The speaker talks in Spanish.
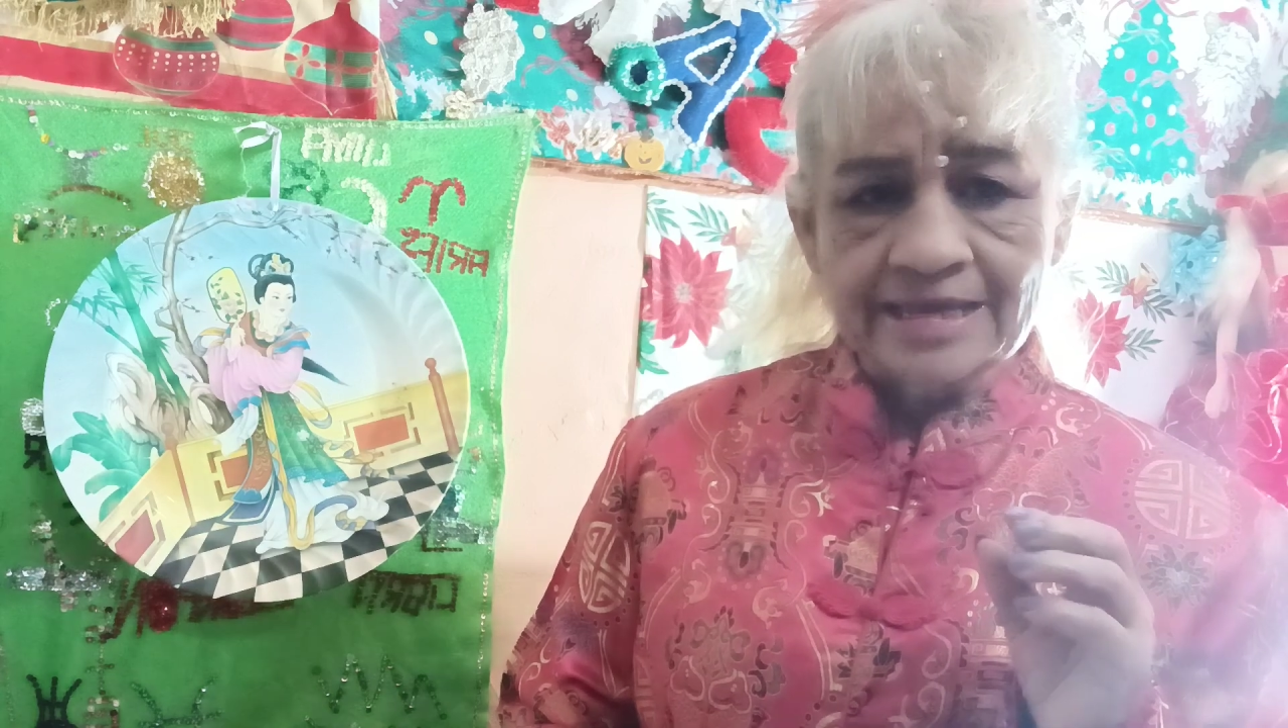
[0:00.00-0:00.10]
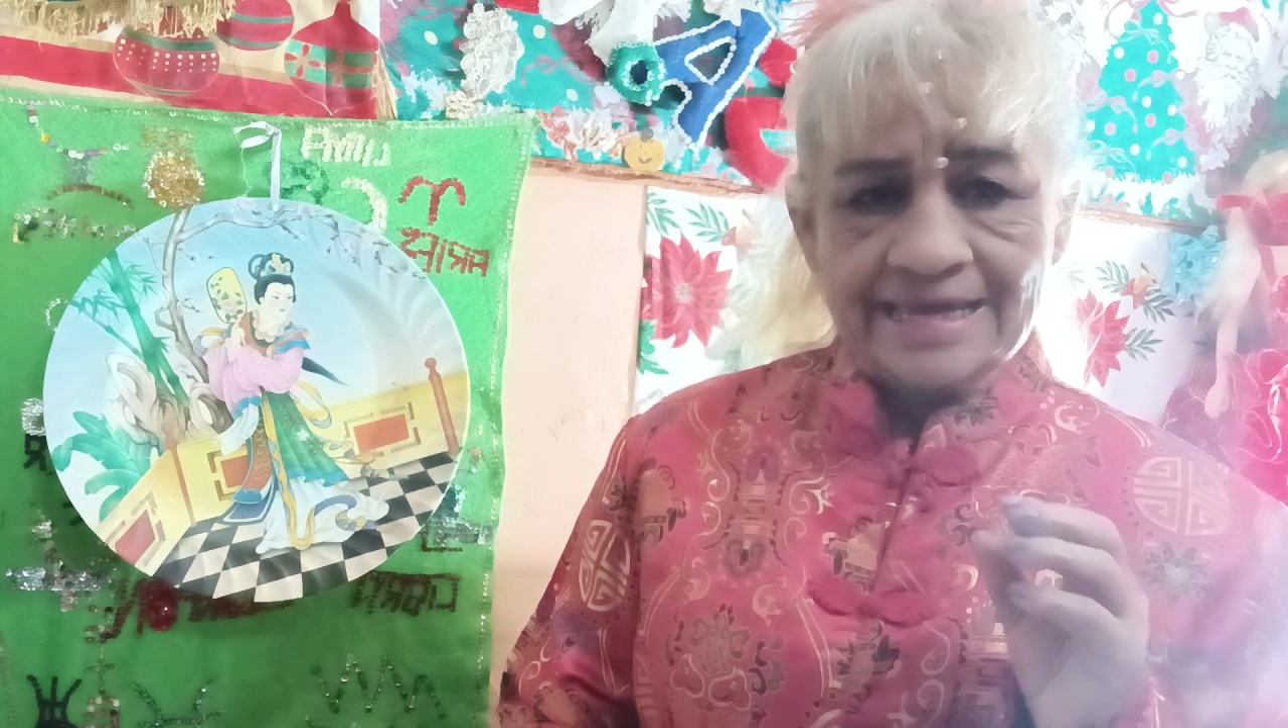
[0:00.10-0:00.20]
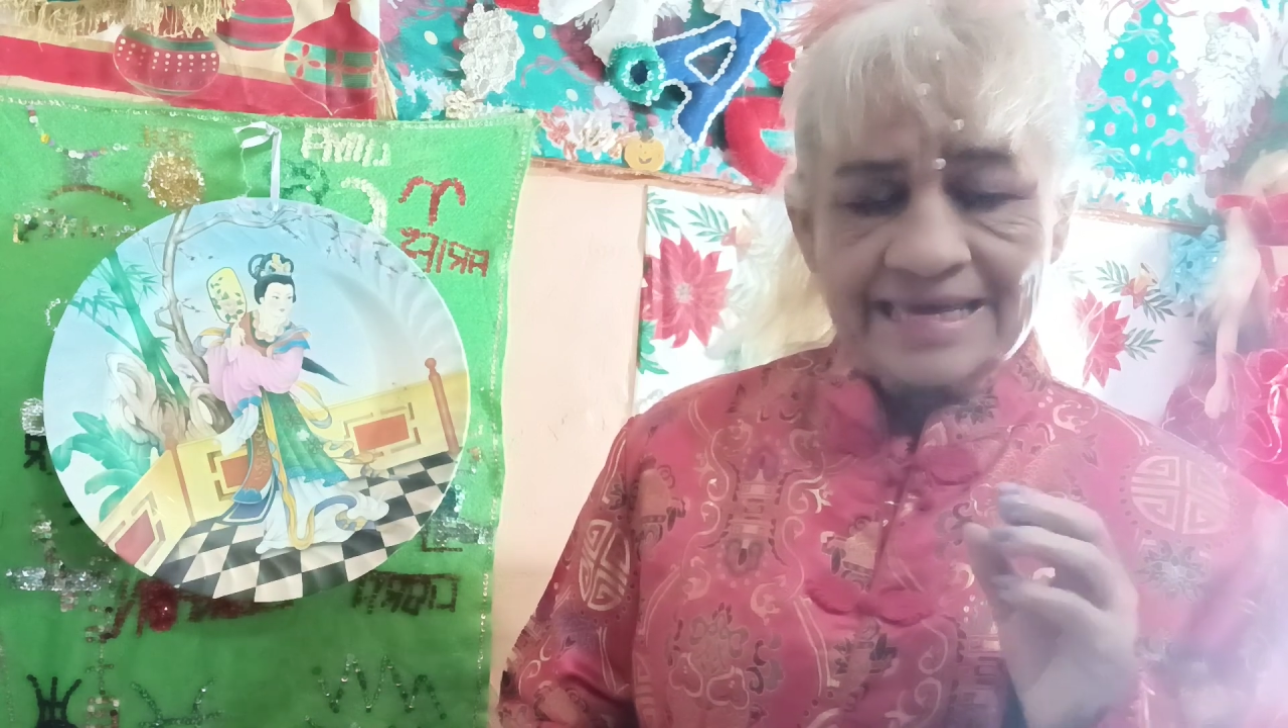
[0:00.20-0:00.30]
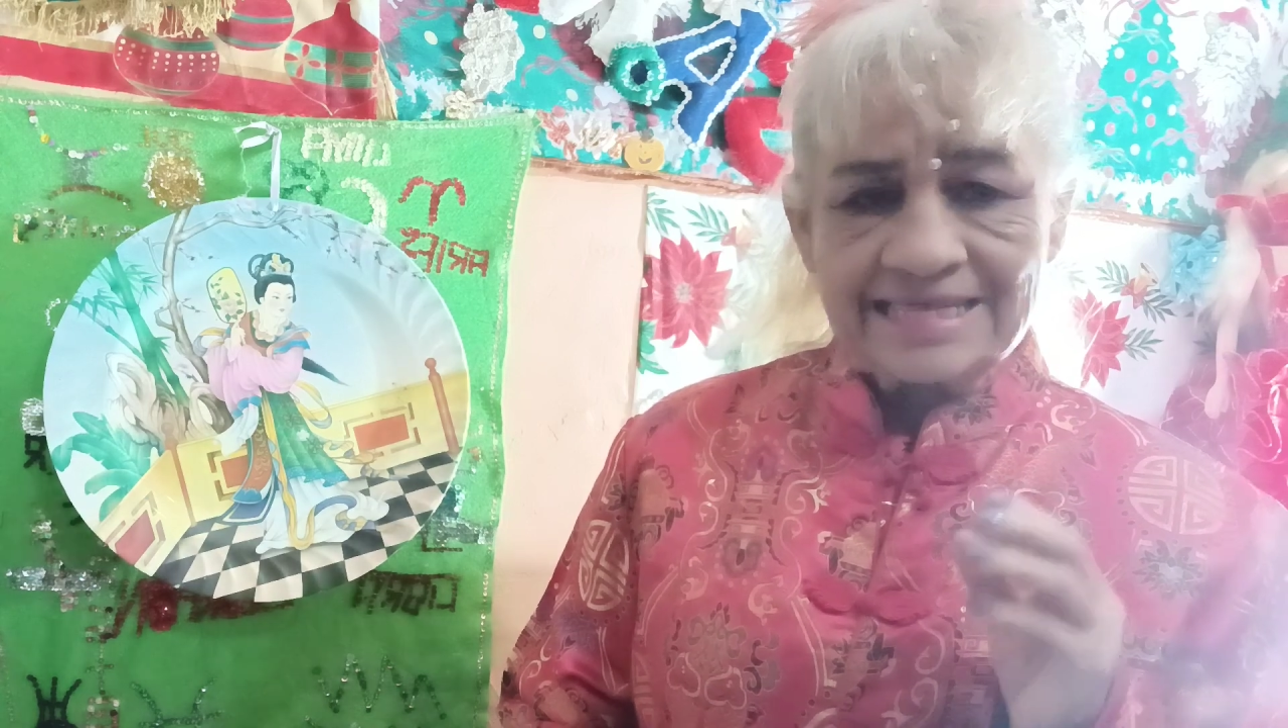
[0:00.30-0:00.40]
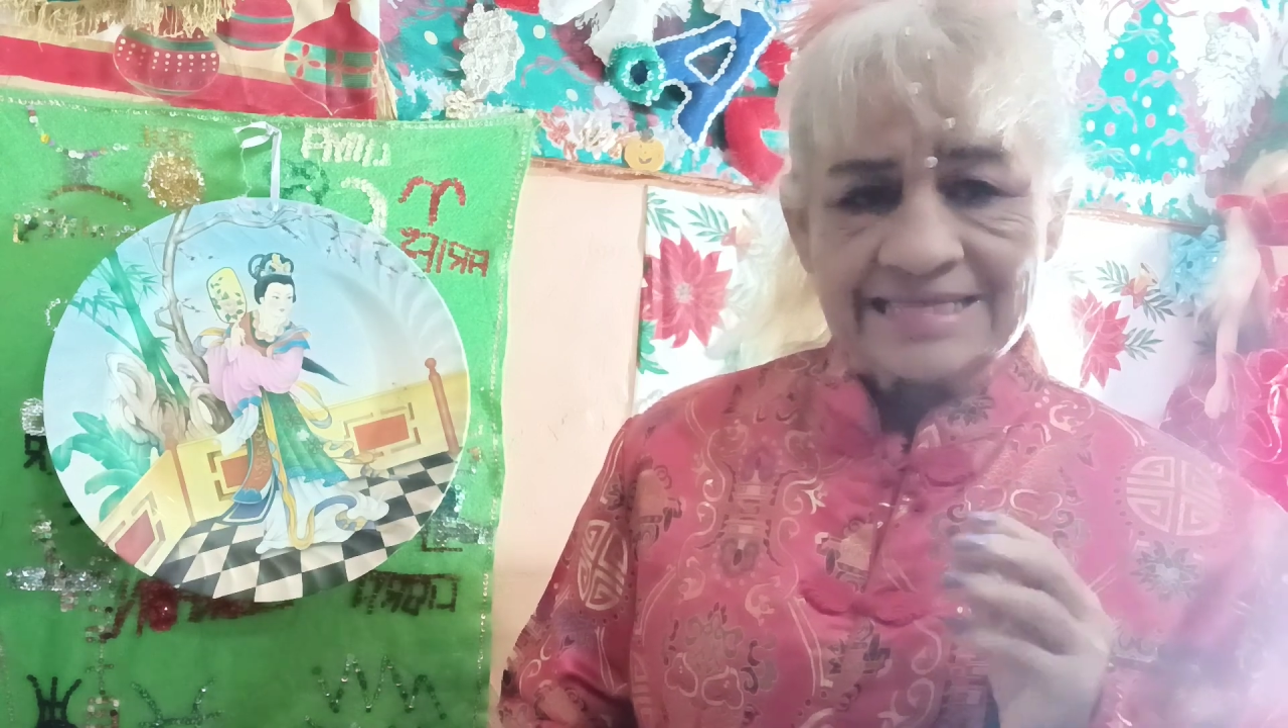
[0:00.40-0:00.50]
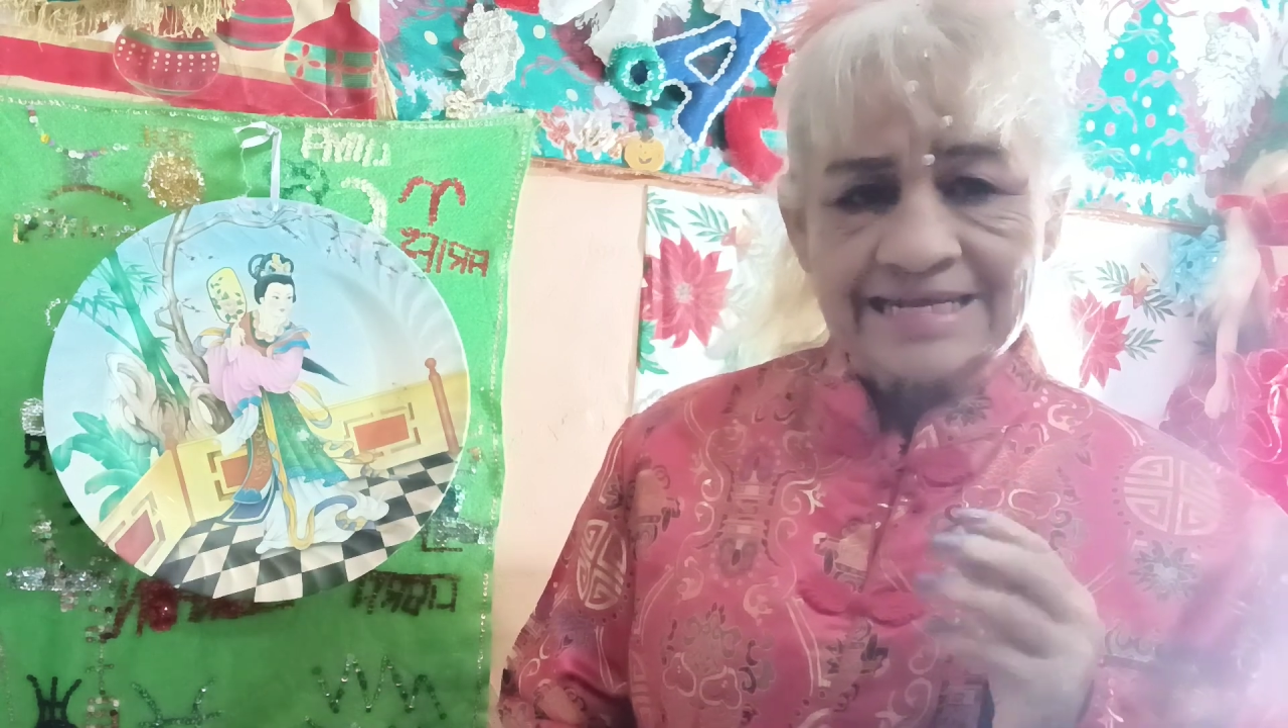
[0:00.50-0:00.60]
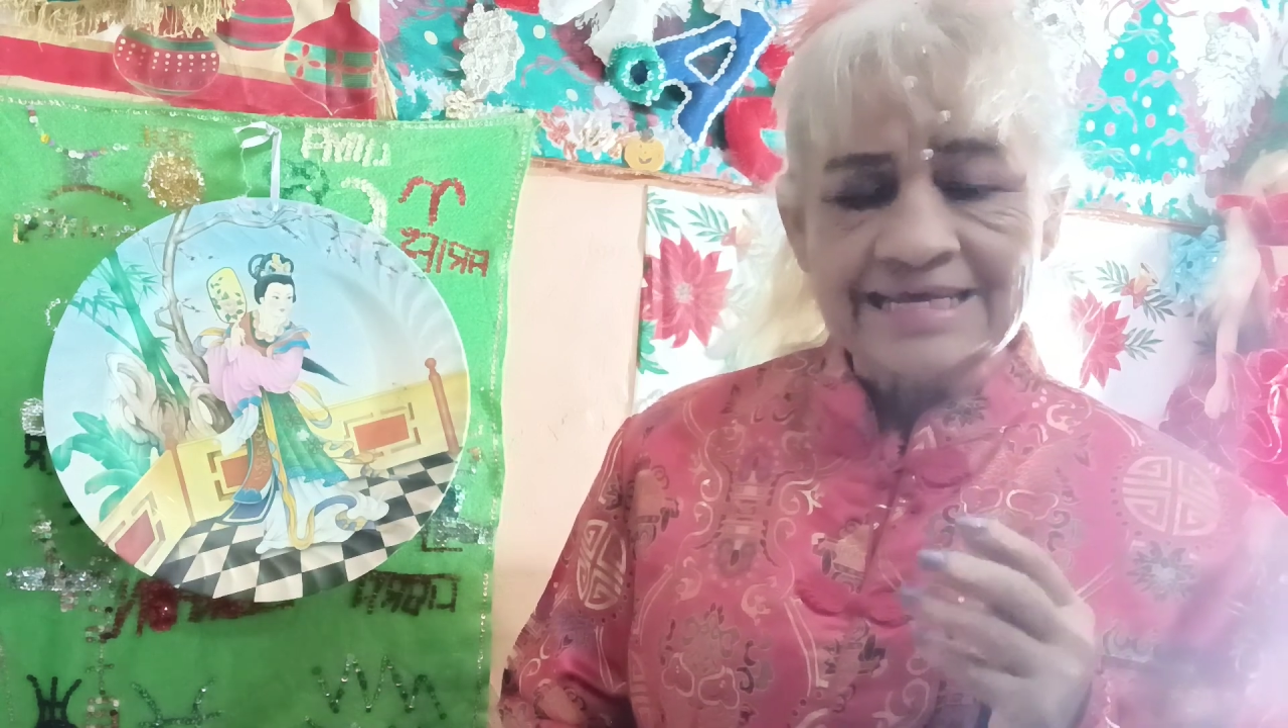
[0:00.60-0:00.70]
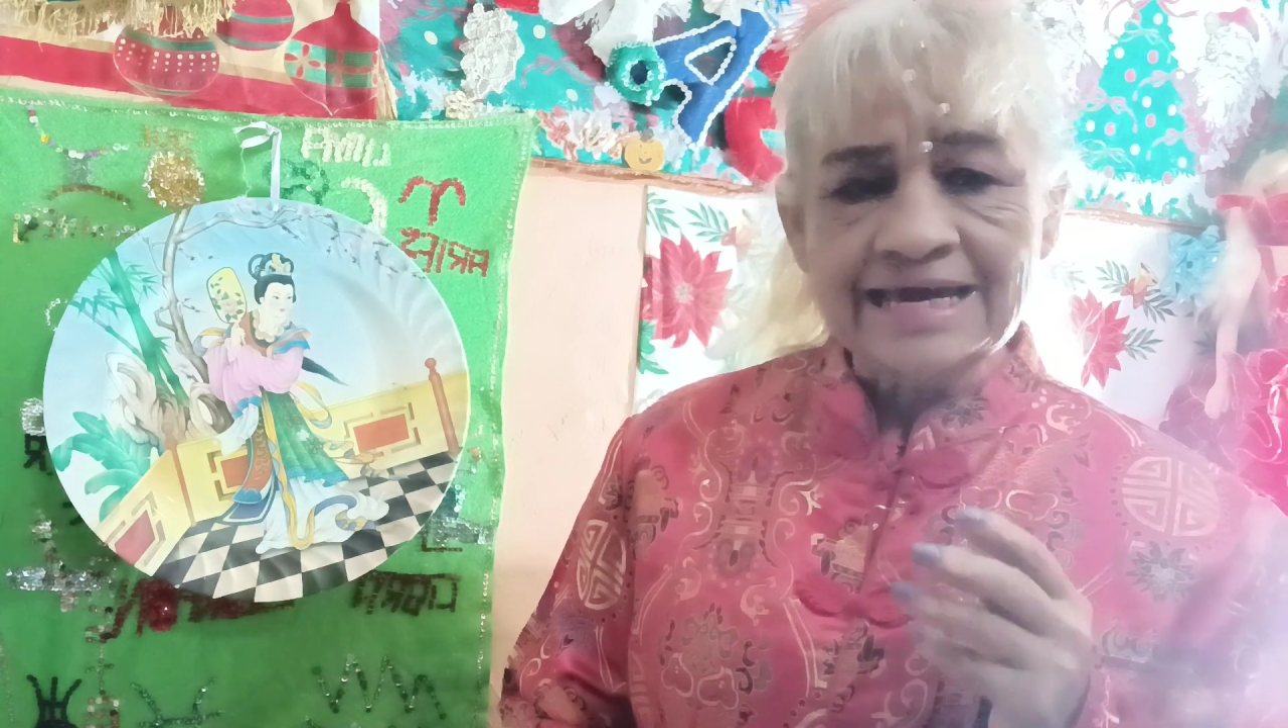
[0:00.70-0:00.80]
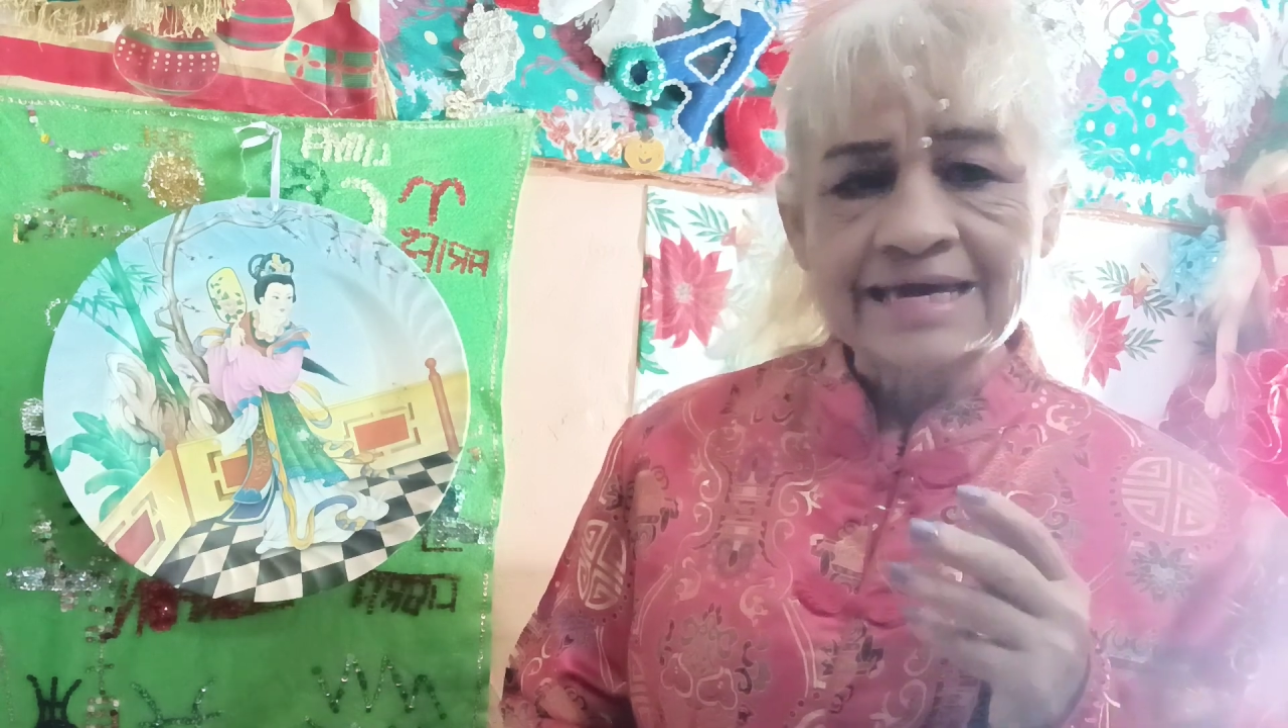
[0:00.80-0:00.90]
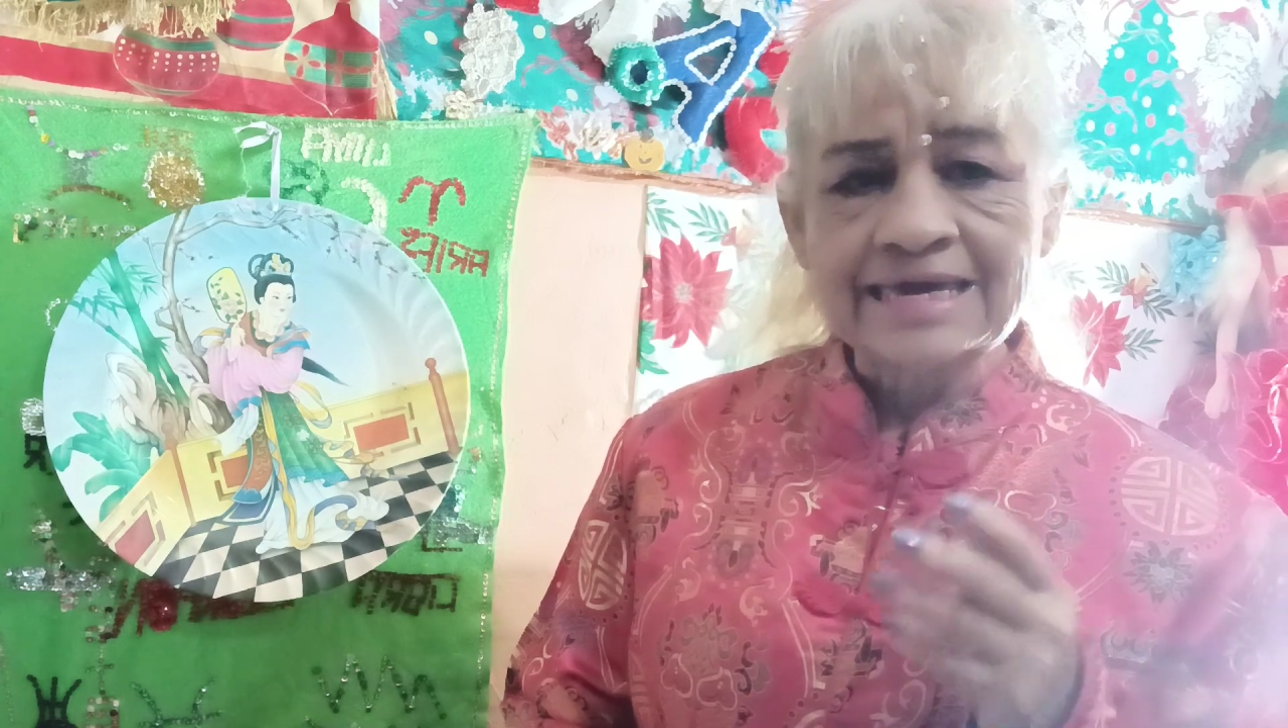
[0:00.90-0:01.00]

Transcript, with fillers: que tenía